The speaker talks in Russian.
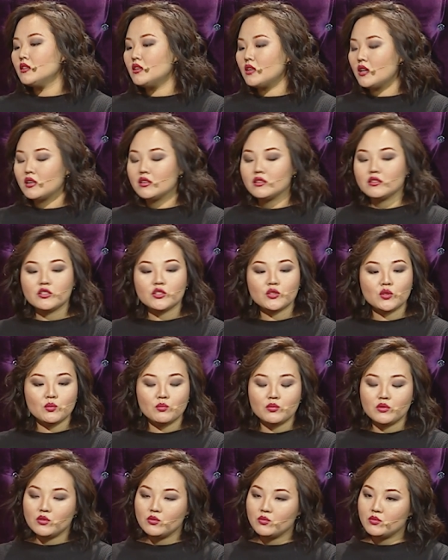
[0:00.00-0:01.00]
как
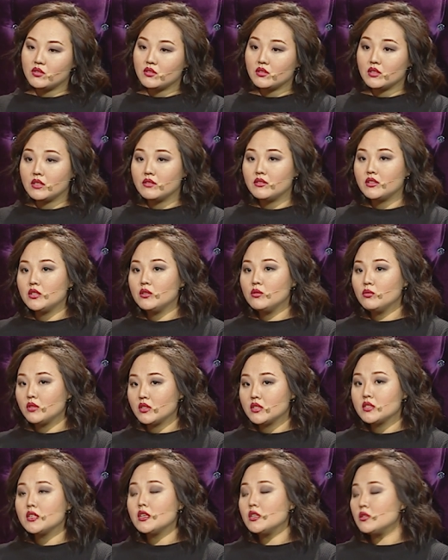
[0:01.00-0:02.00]
чтобы люди не говорили, у
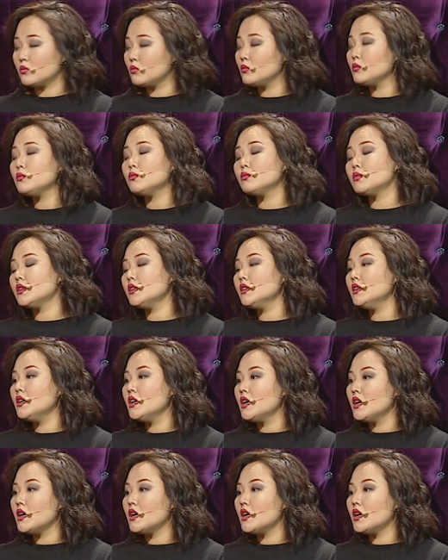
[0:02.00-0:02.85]
нас есть культура,